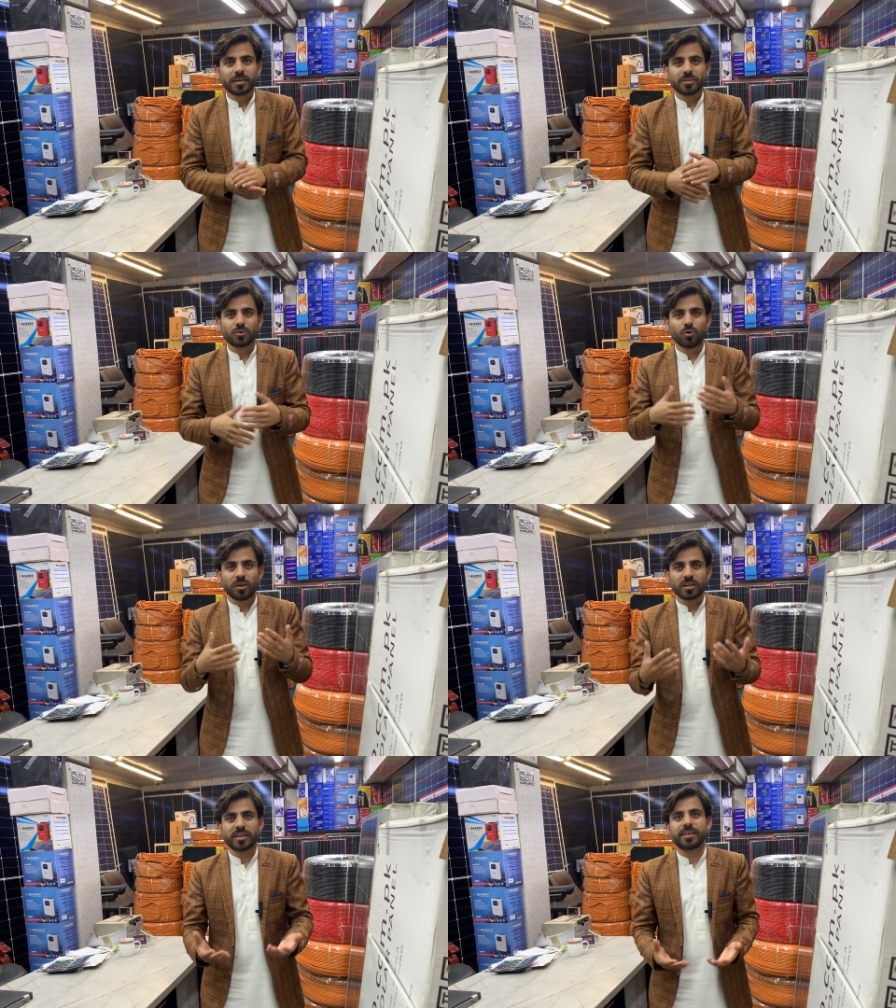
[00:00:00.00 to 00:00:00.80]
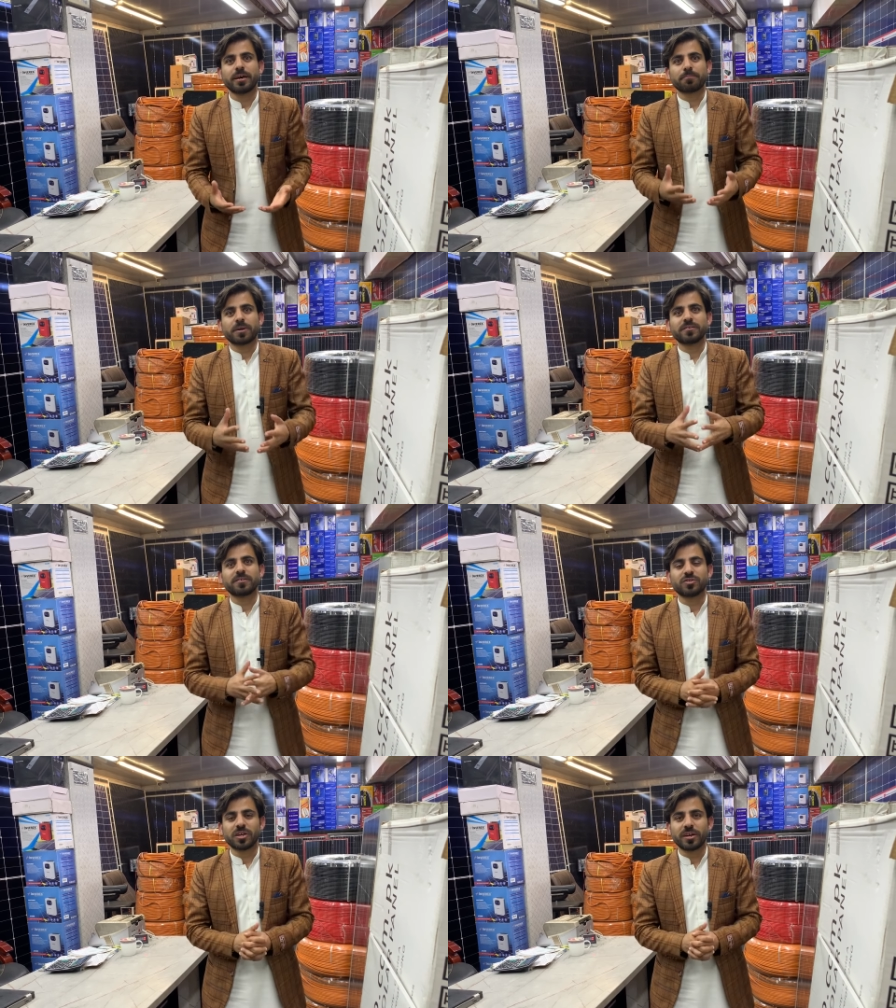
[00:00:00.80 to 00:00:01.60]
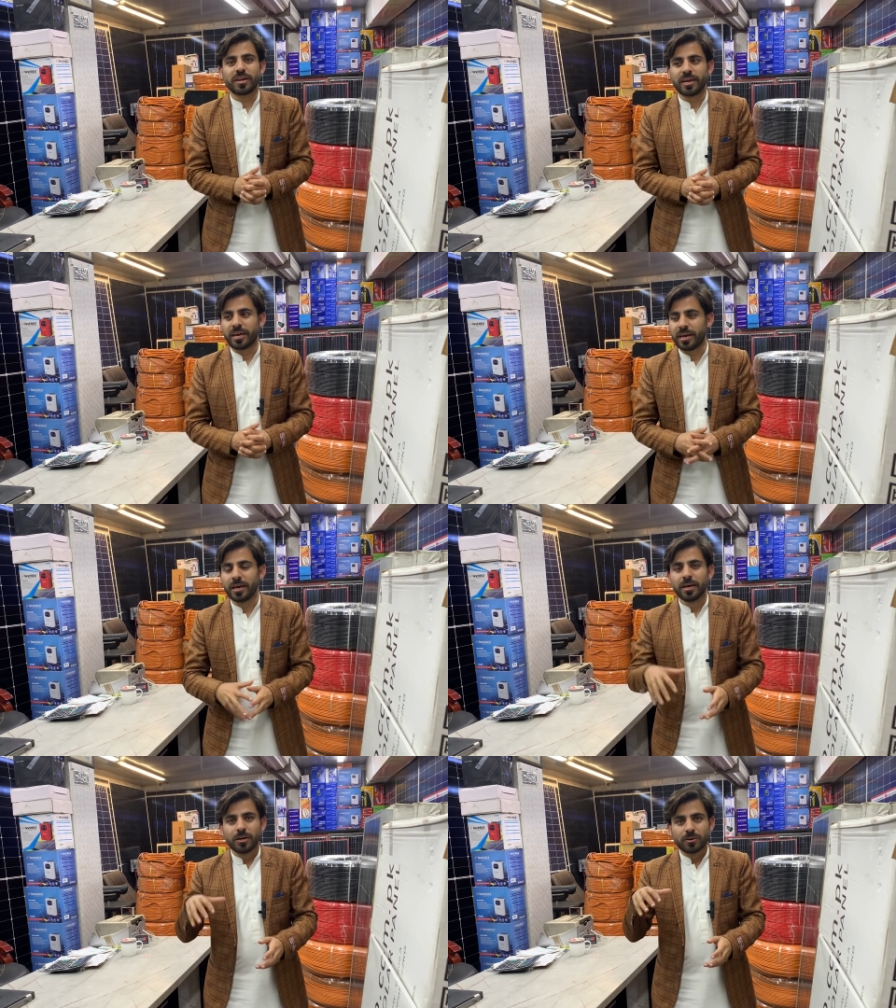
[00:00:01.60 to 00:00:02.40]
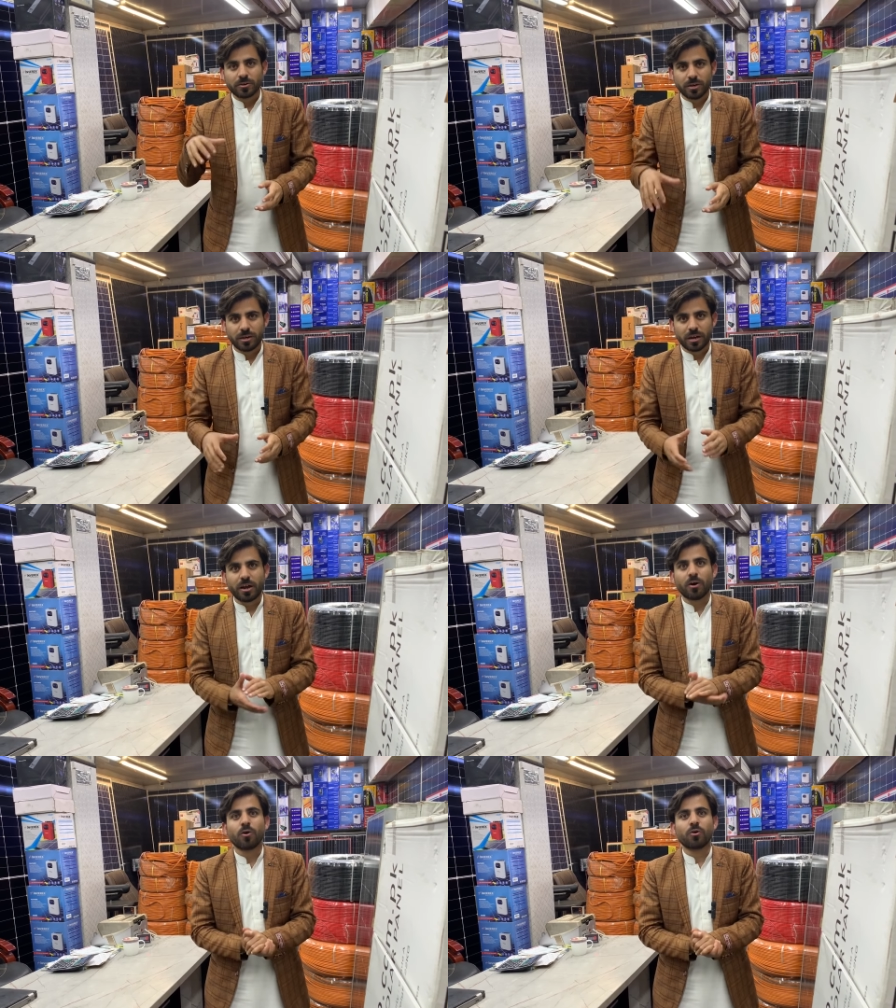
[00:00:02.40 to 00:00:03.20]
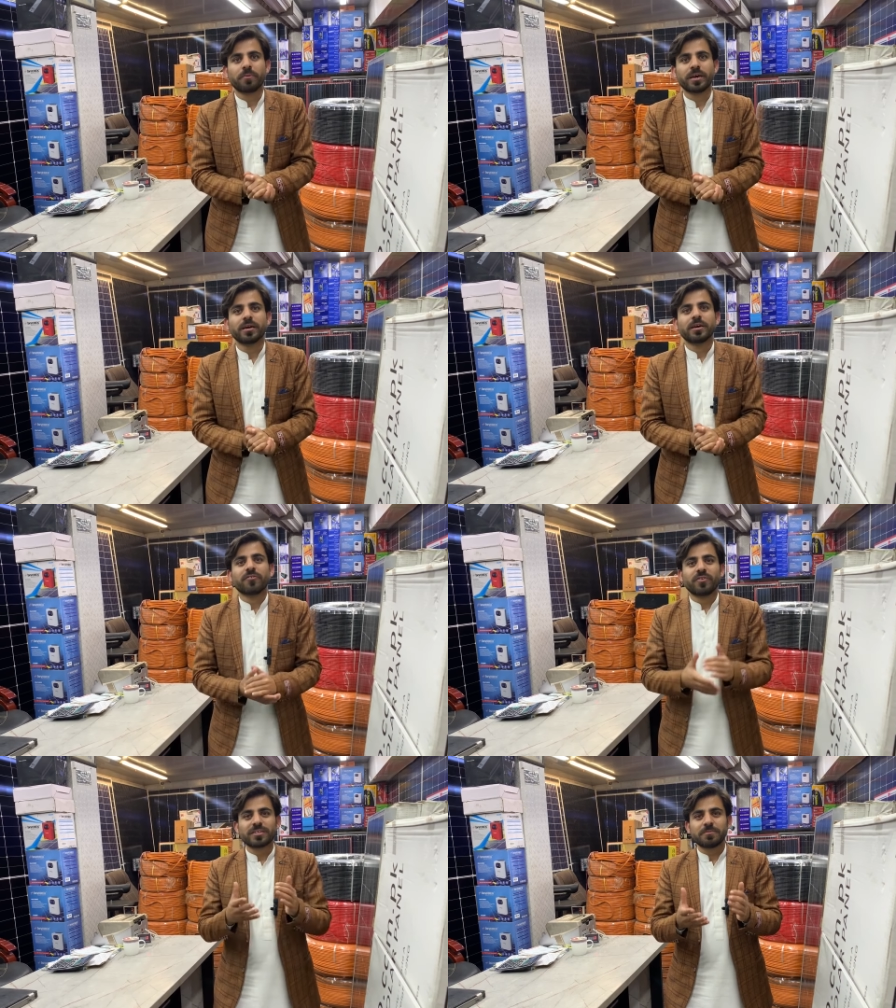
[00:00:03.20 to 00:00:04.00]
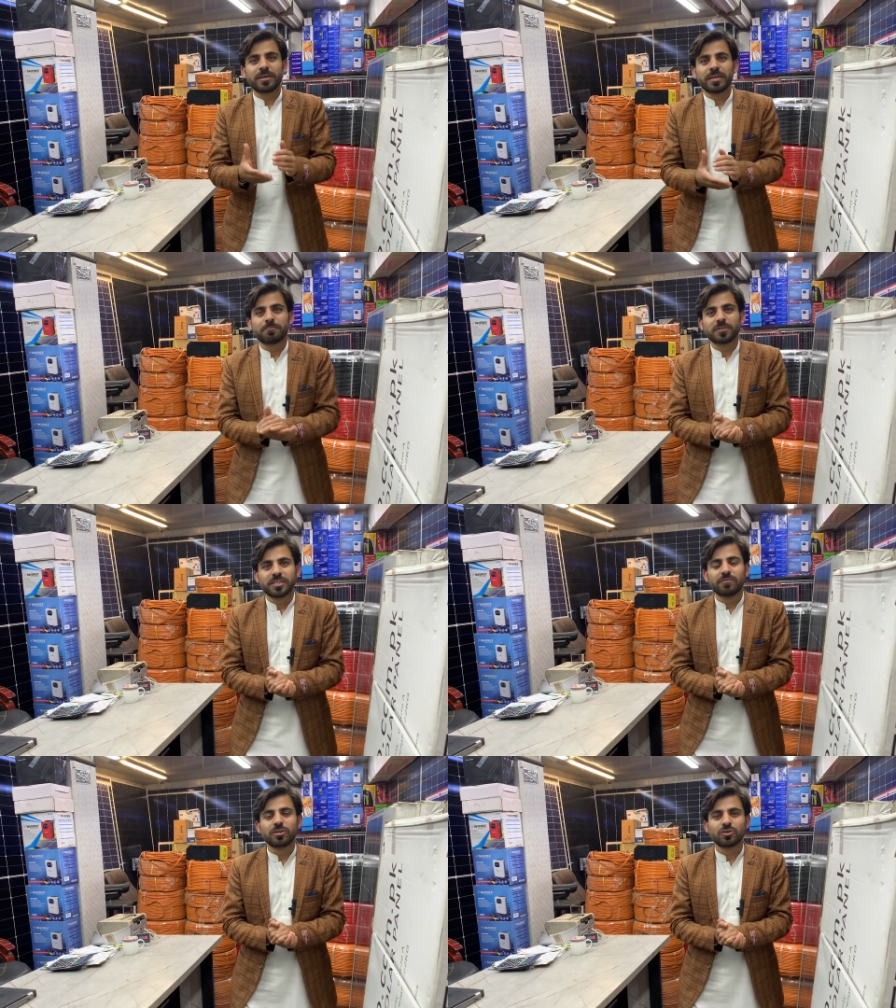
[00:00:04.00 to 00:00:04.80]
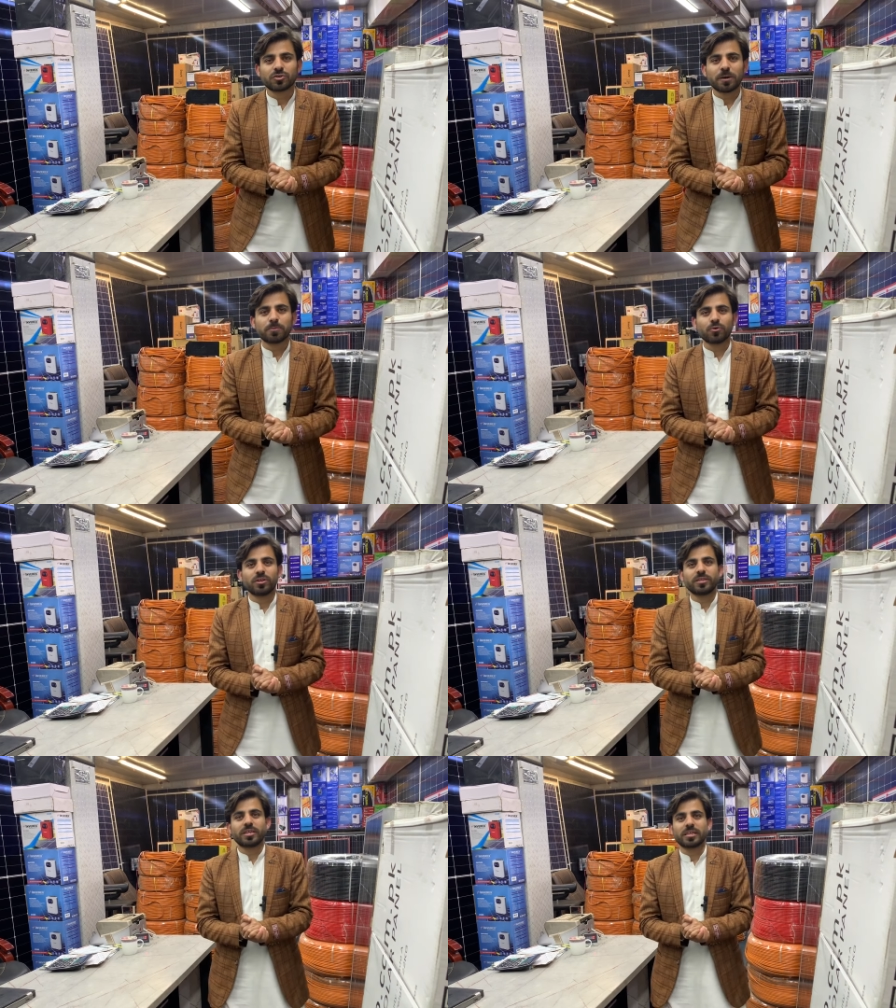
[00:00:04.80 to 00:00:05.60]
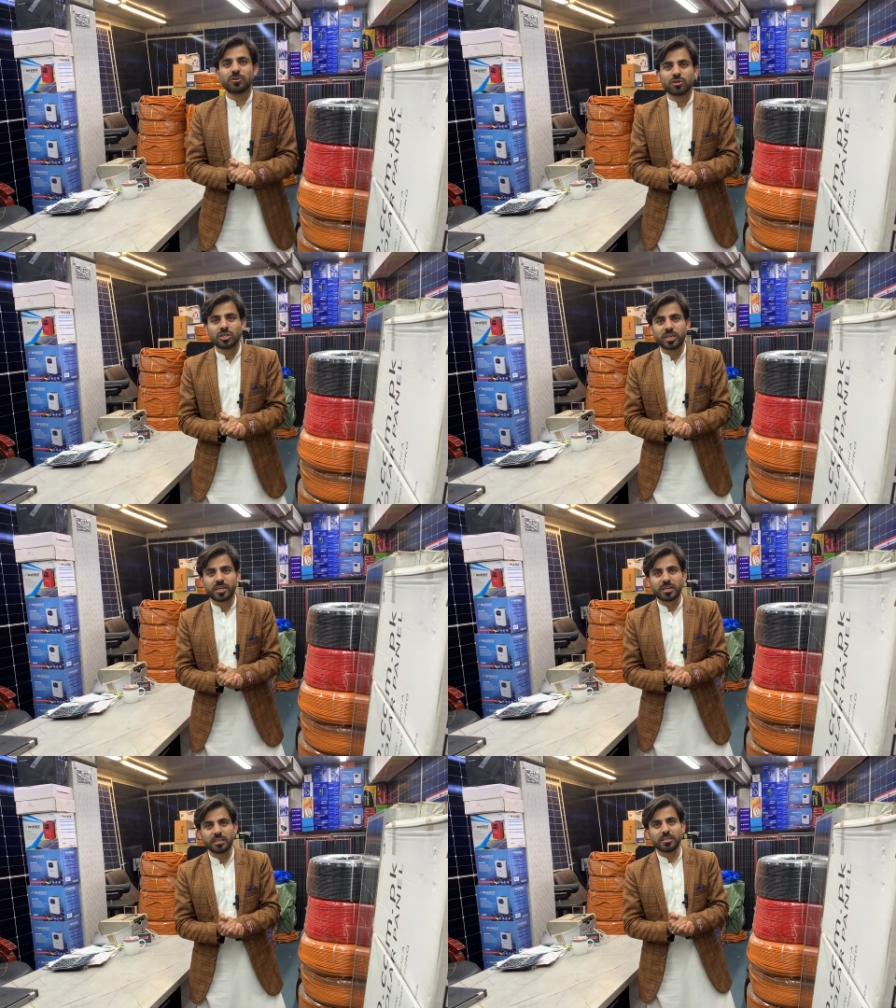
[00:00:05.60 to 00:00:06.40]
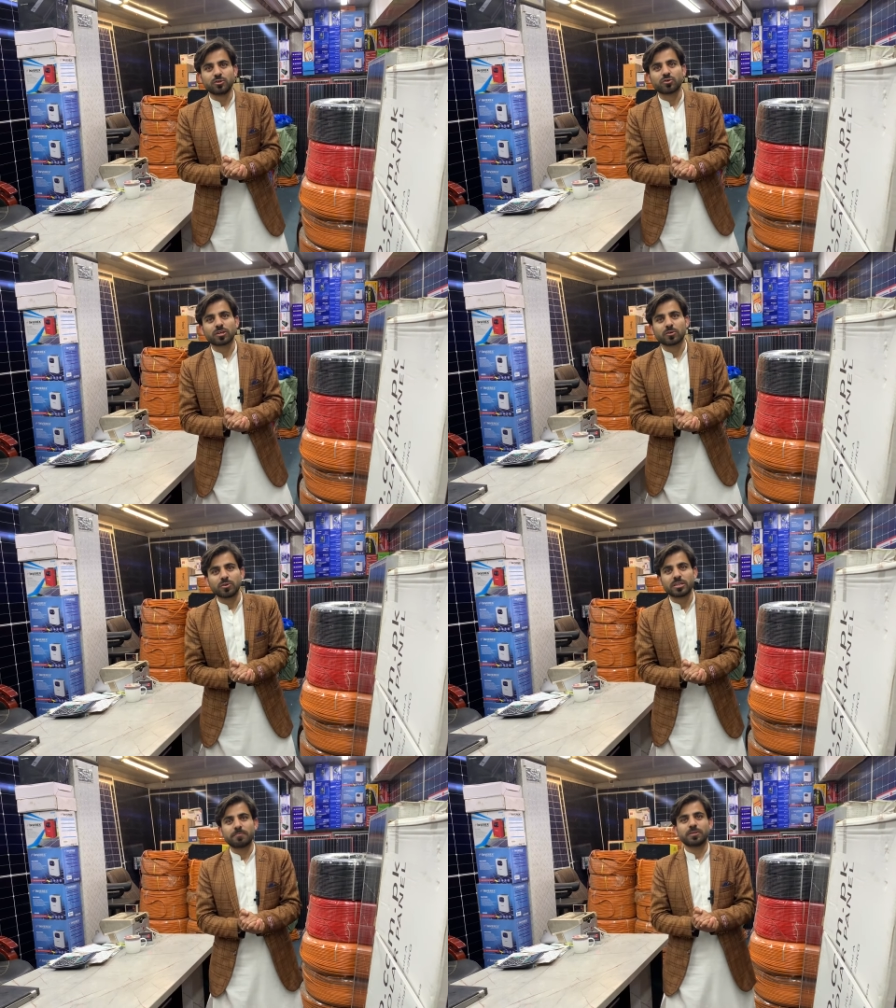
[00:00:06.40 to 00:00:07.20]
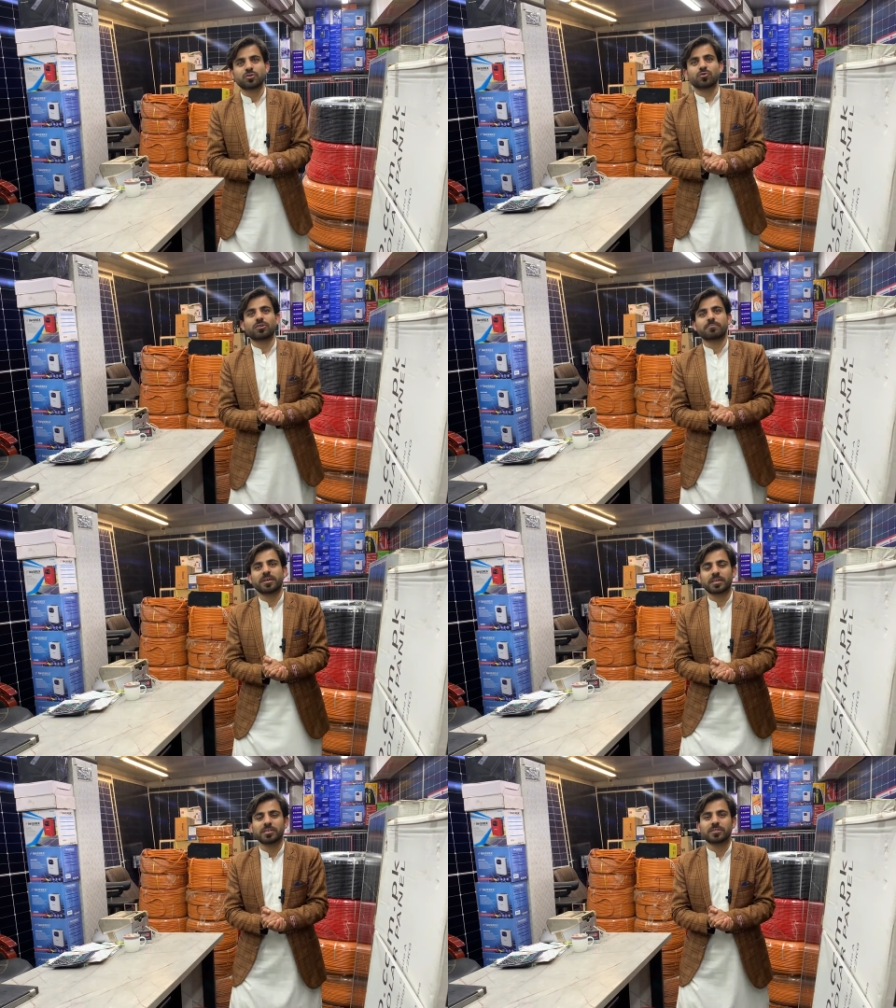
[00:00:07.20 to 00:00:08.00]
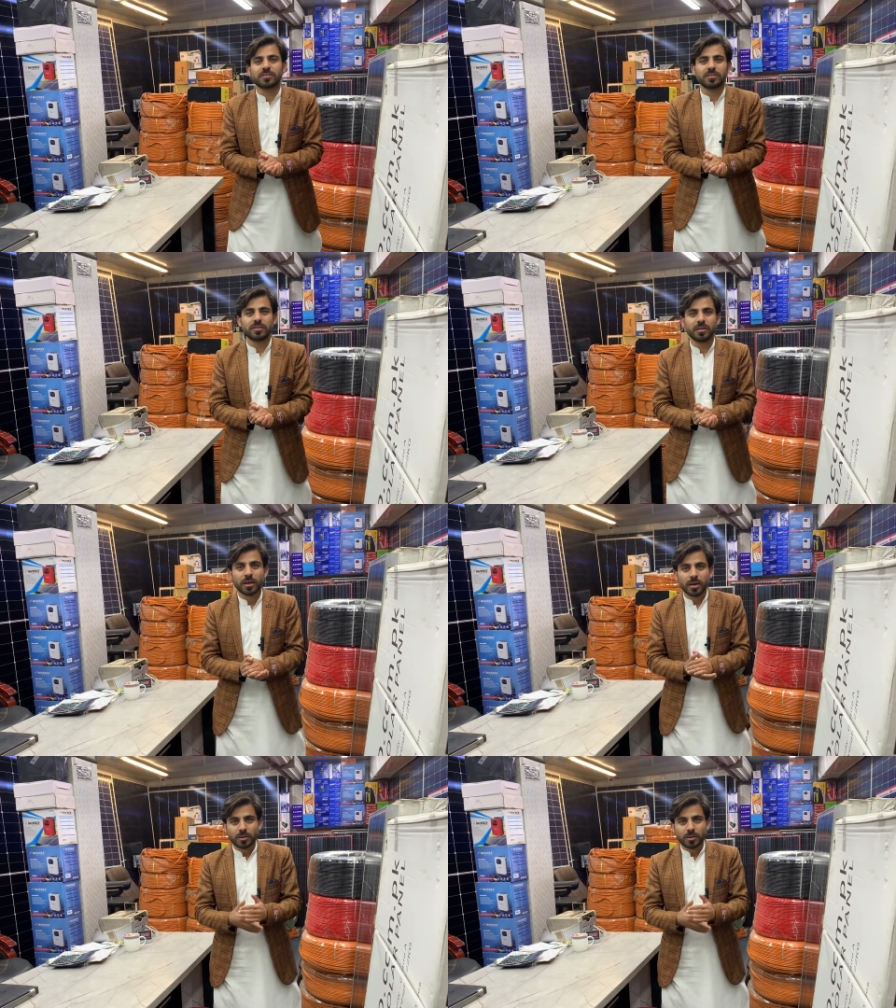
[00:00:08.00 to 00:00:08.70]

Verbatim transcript: कि सोलर के क्या प्राइसेस चल रहे हैं लाहौर में वैसे मैंने पिछली वीडियोस आप लोगों ने देखी होगी शेयर की थी जो कि कोयटा में सोलर मार्केट्स की थी